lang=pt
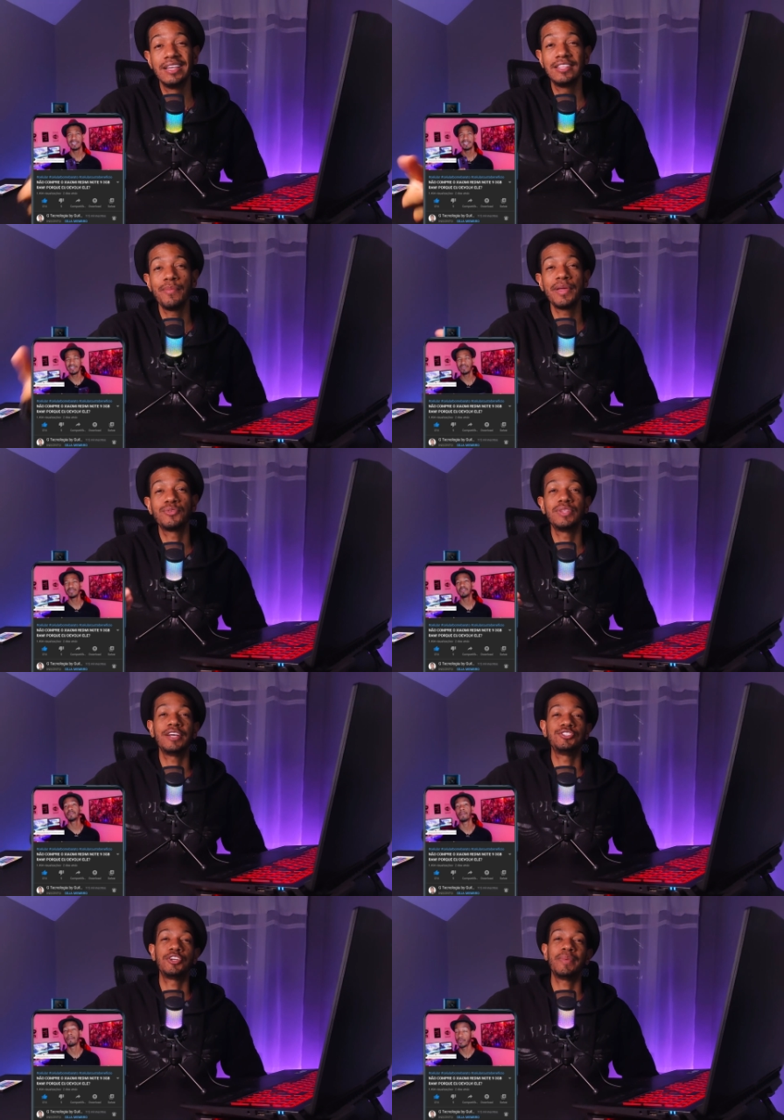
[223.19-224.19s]
e também ajudar
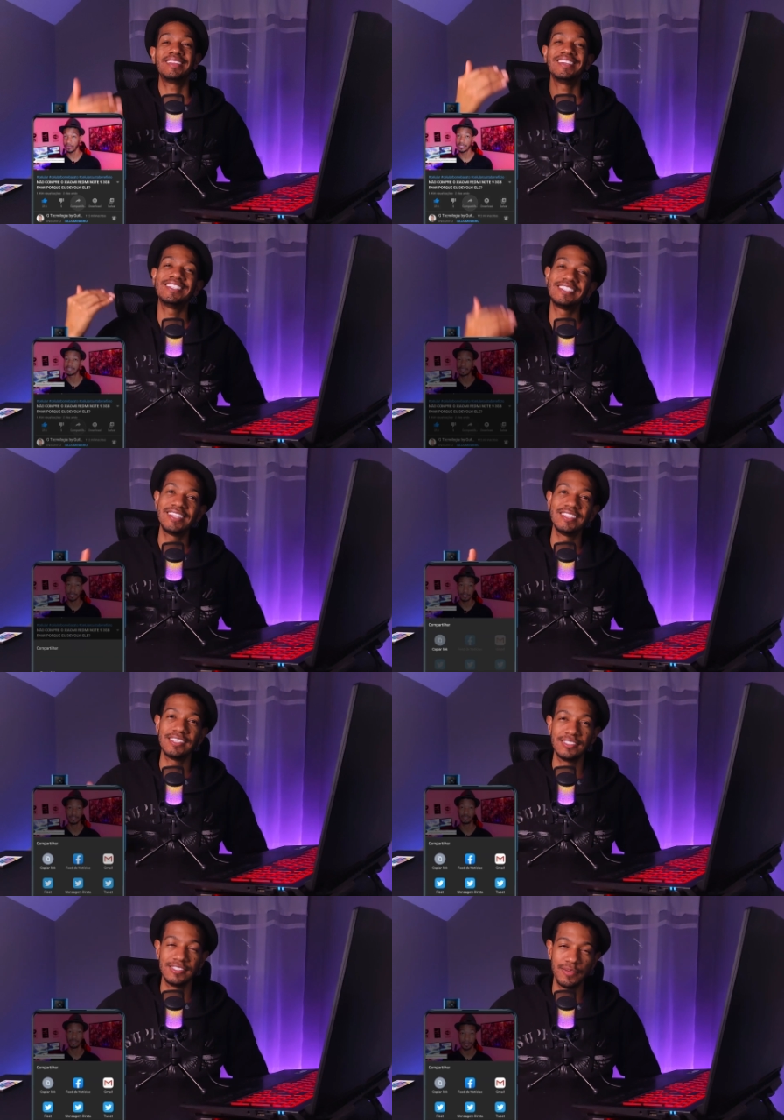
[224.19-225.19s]
a gente a bater
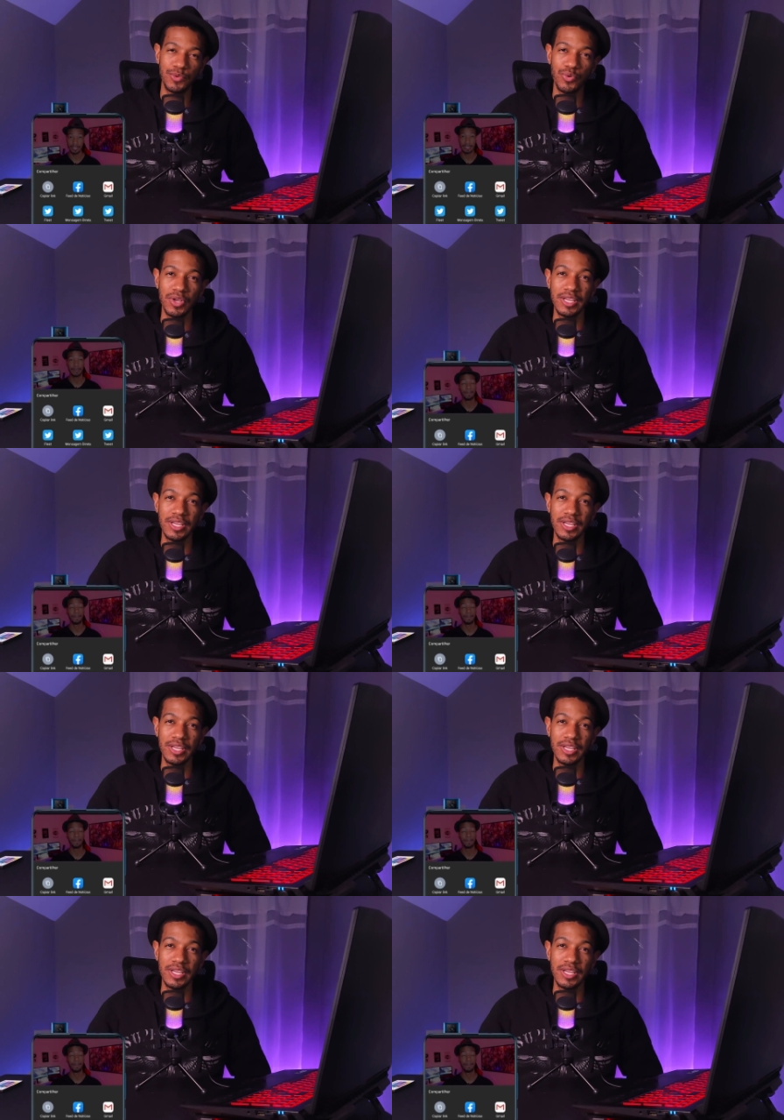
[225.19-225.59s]
160 mil